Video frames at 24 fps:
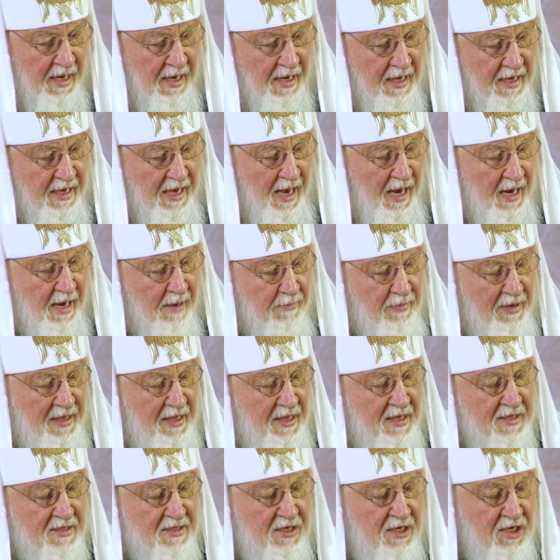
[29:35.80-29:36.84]
якобы
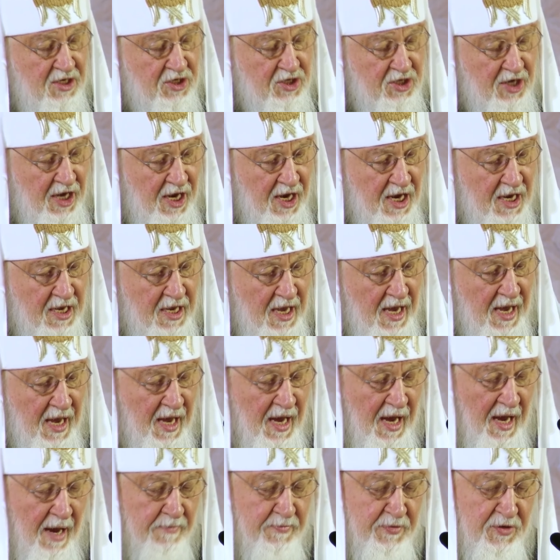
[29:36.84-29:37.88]
для снижения
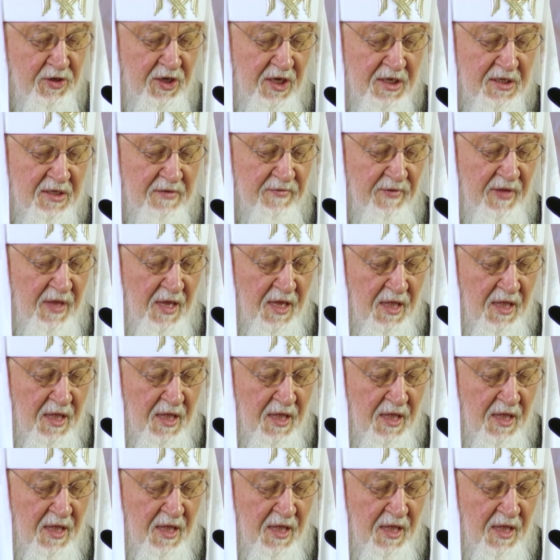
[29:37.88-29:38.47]
общественной